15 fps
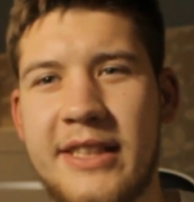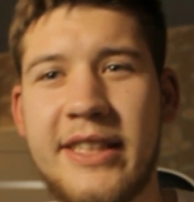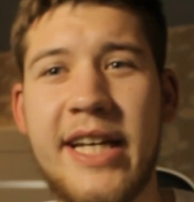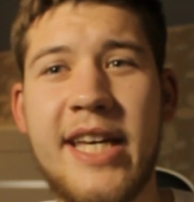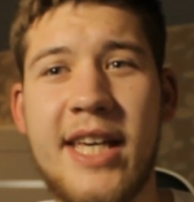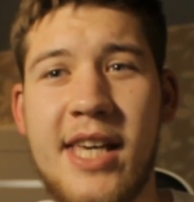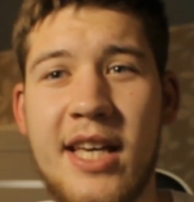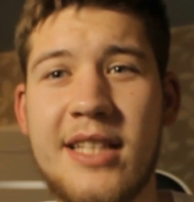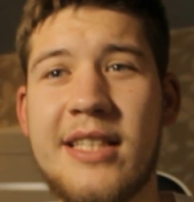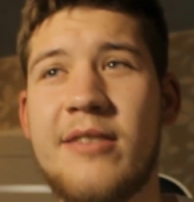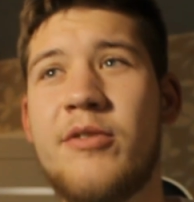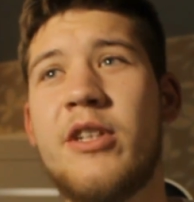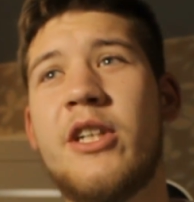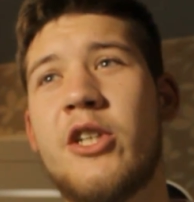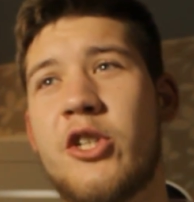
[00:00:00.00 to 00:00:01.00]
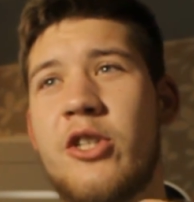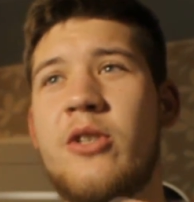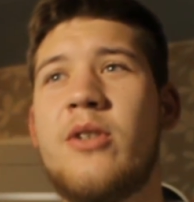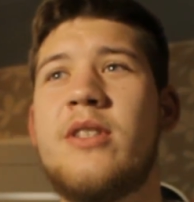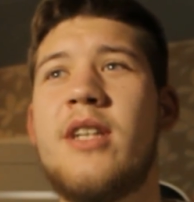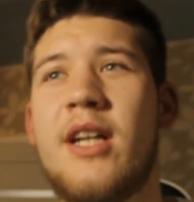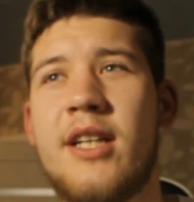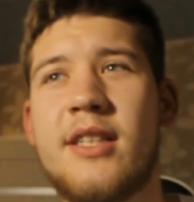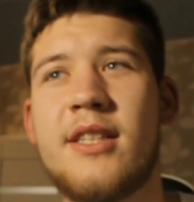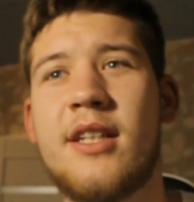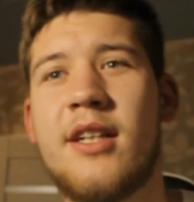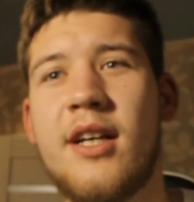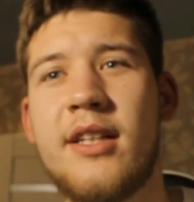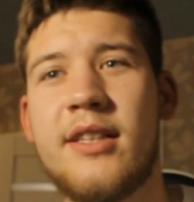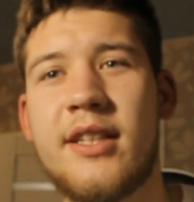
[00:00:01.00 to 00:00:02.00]
лайк, если вы ждете
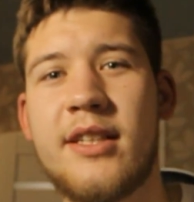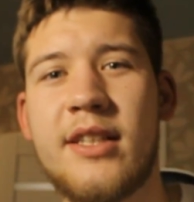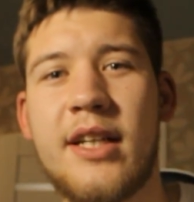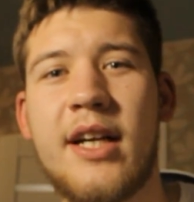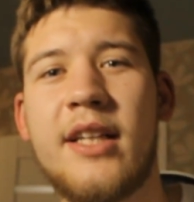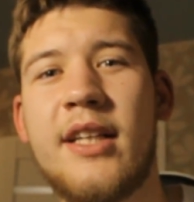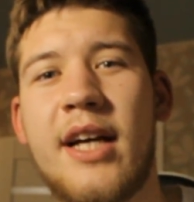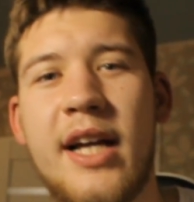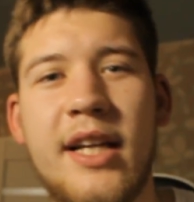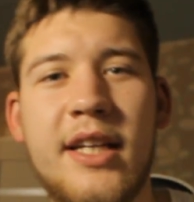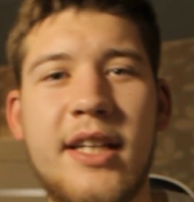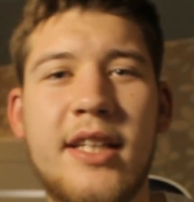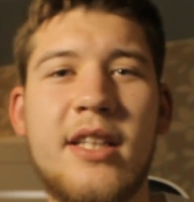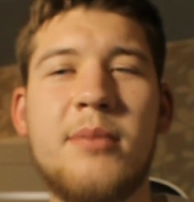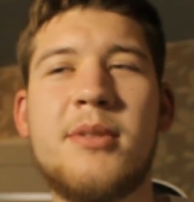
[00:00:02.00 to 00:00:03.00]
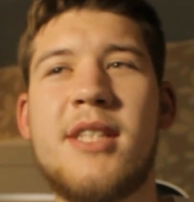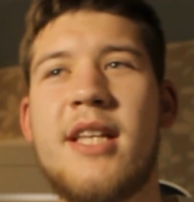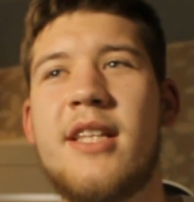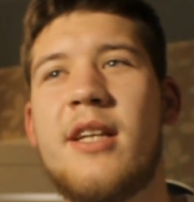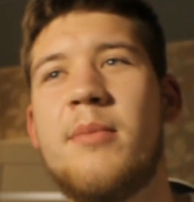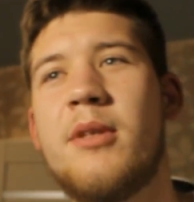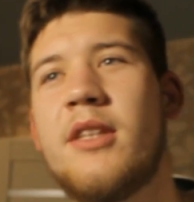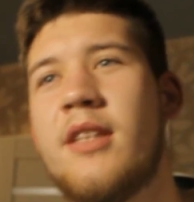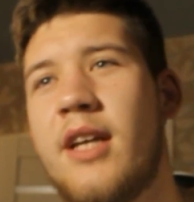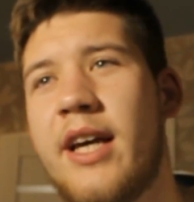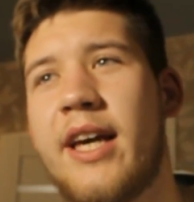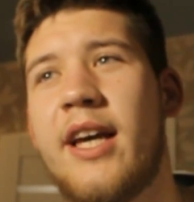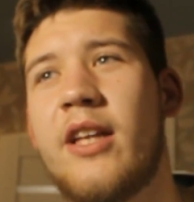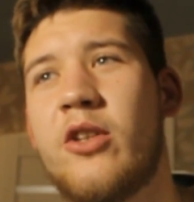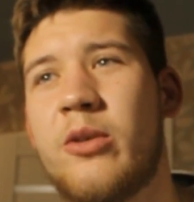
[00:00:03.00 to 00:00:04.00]
Алекса Хантера на канале, написать
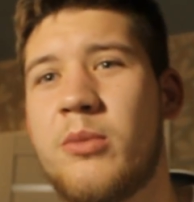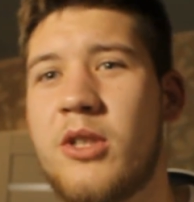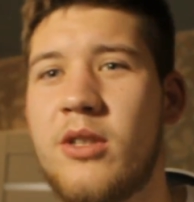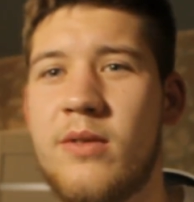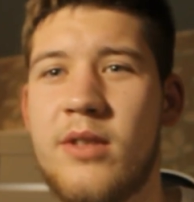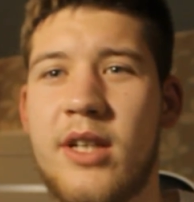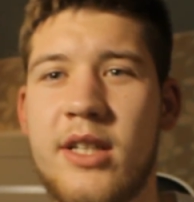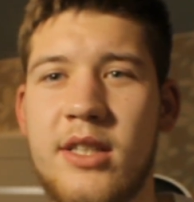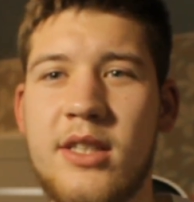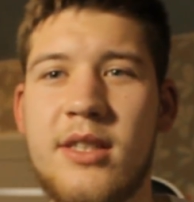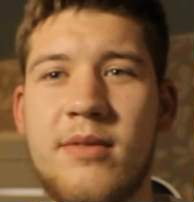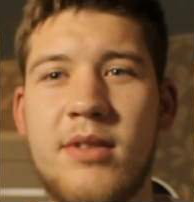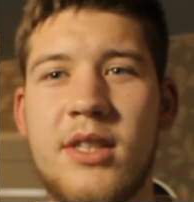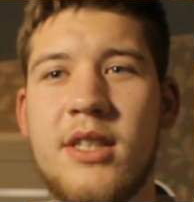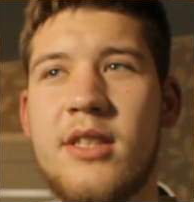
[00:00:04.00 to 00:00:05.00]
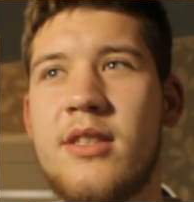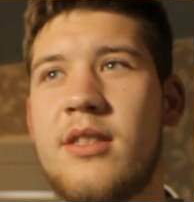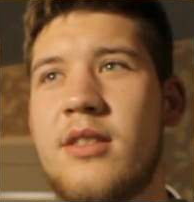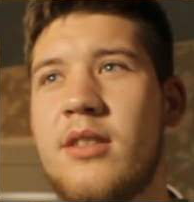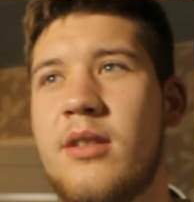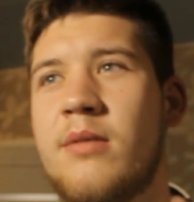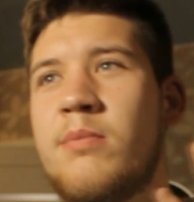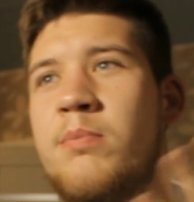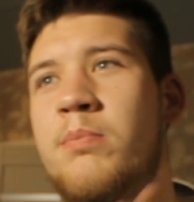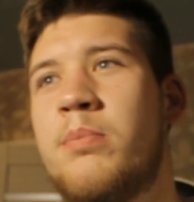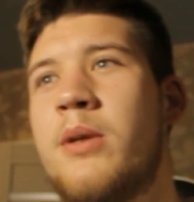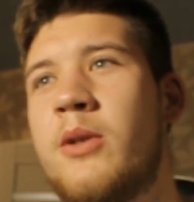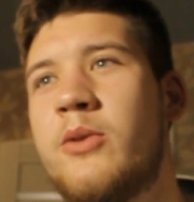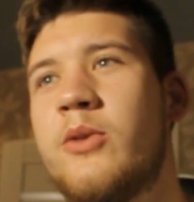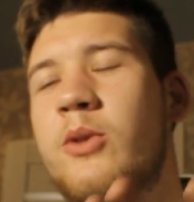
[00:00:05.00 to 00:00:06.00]
комментарий о том, что вы хотите видеть э,
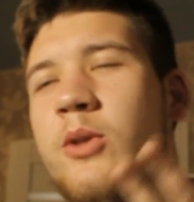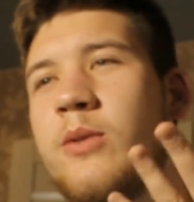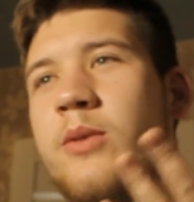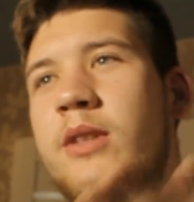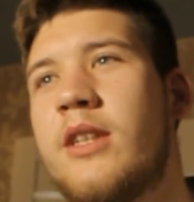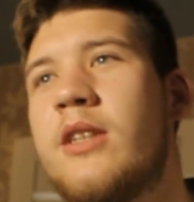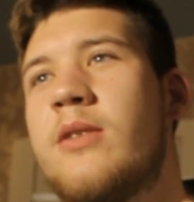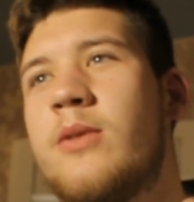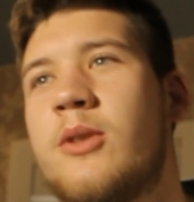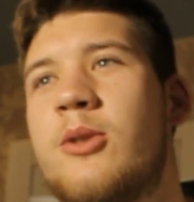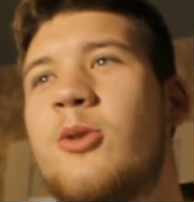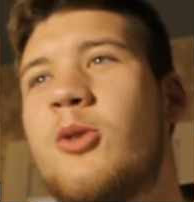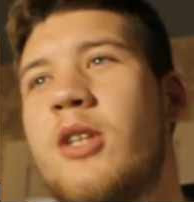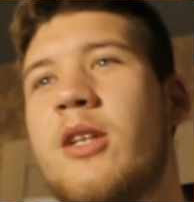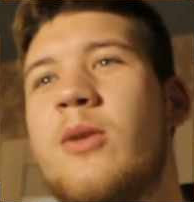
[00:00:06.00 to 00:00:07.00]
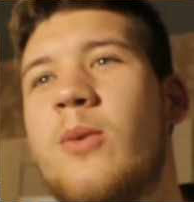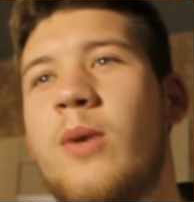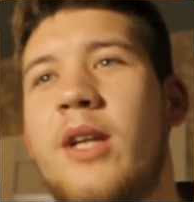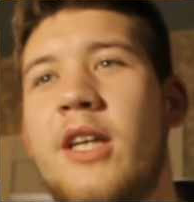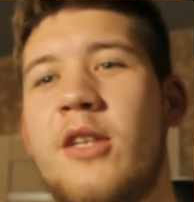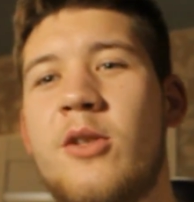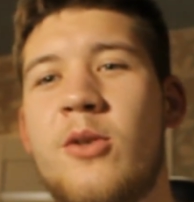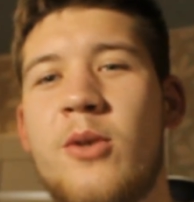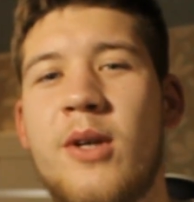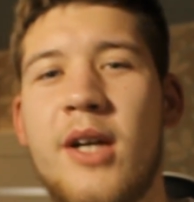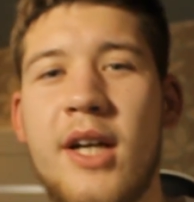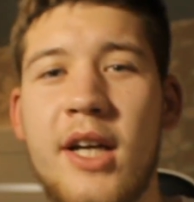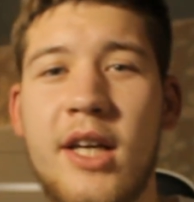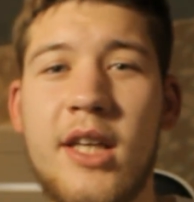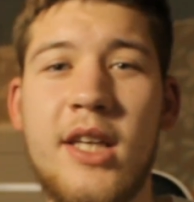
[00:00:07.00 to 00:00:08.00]
полную вот эту вот сюжетную линию,
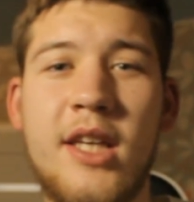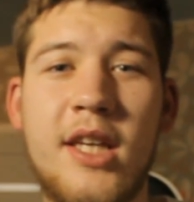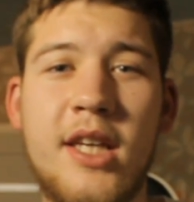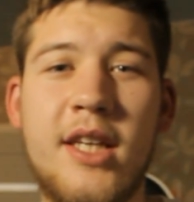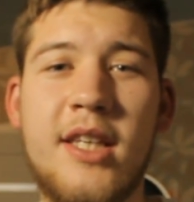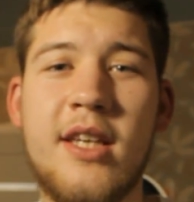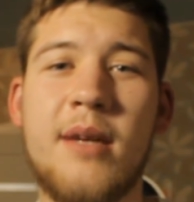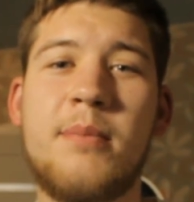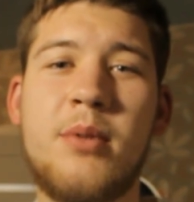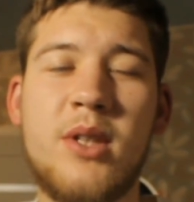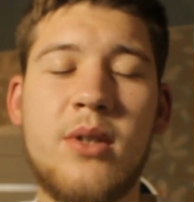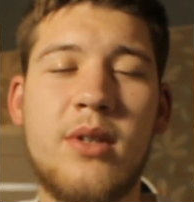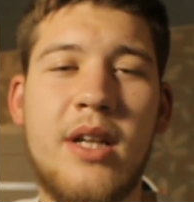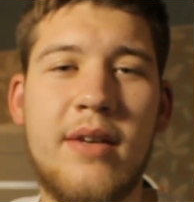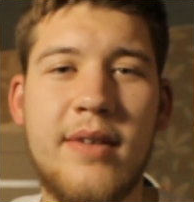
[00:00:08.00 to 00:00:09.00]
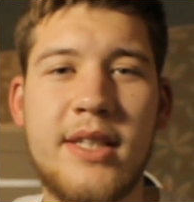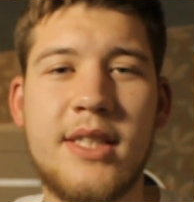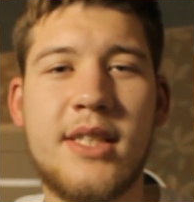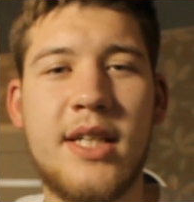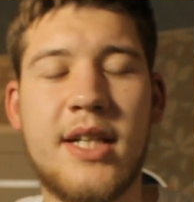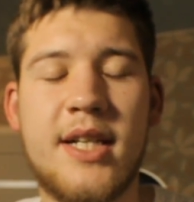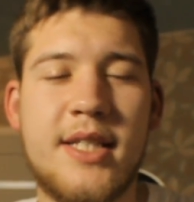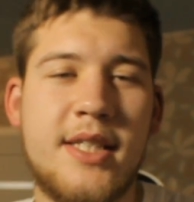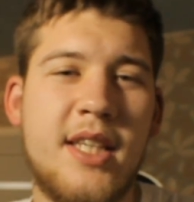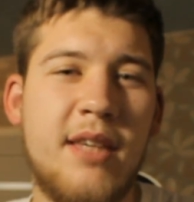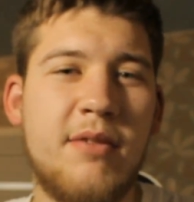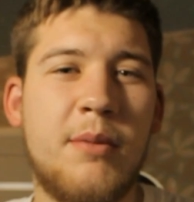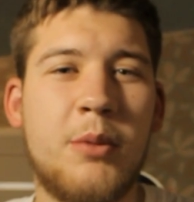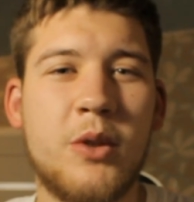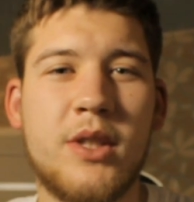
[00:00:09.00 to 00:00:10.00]
и я буду для вас стараться
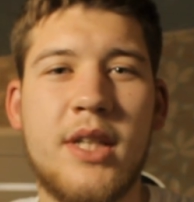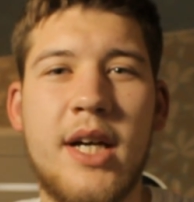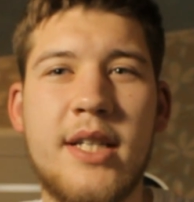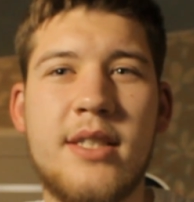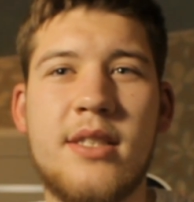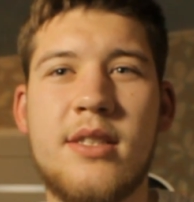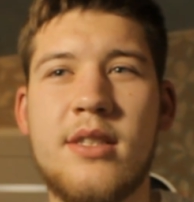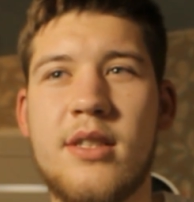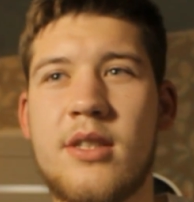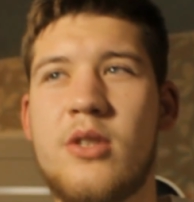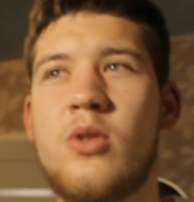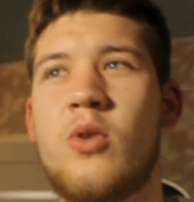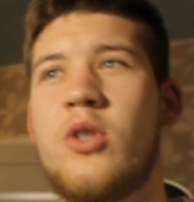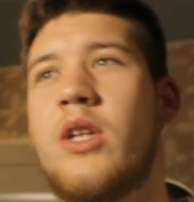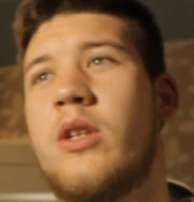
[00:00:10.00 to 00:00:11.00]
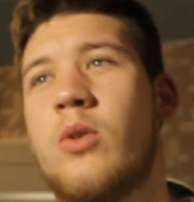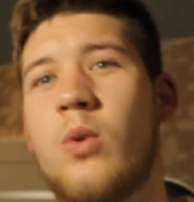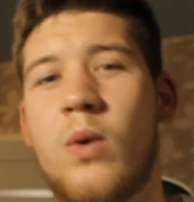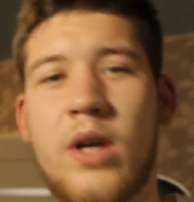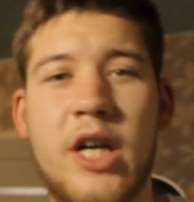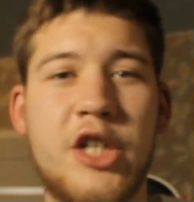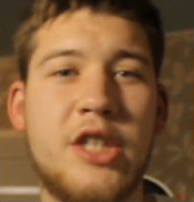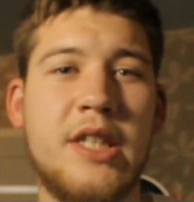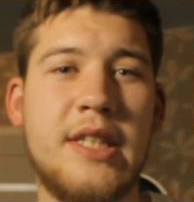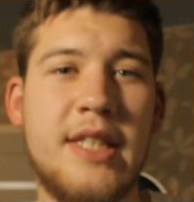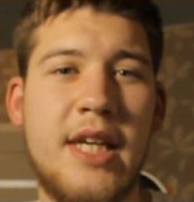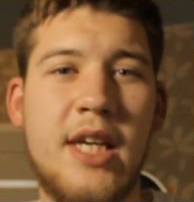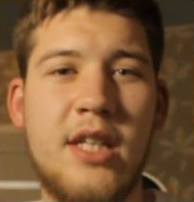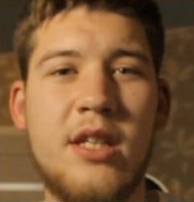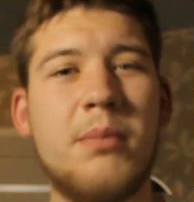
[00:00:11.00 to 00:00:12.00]
и выпускать э, сюжетку каждый
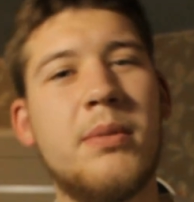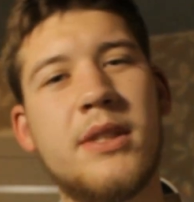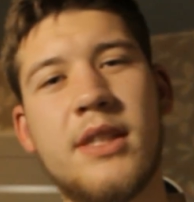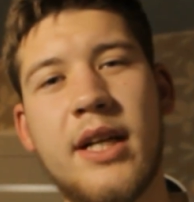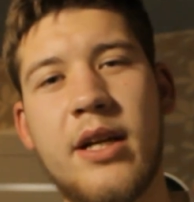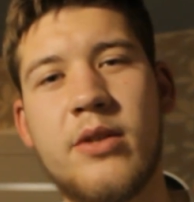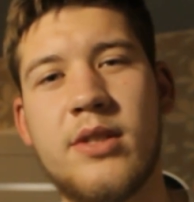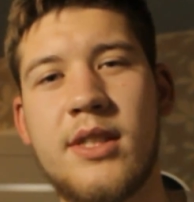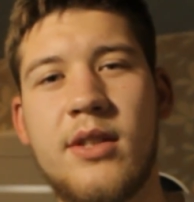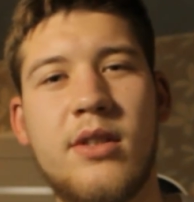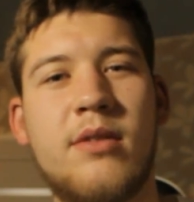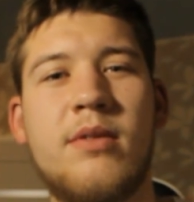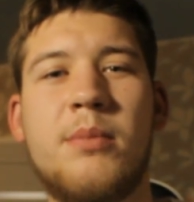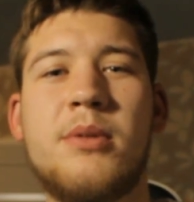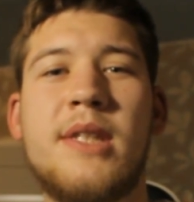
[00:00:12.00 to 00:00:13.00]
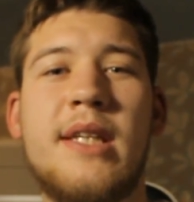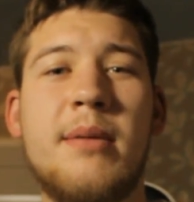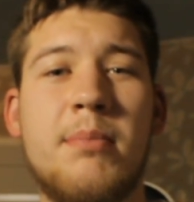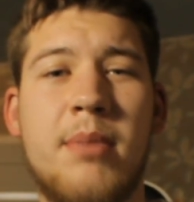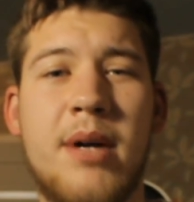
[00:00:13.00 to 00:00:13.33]
день, и постараюсь сделать выпуски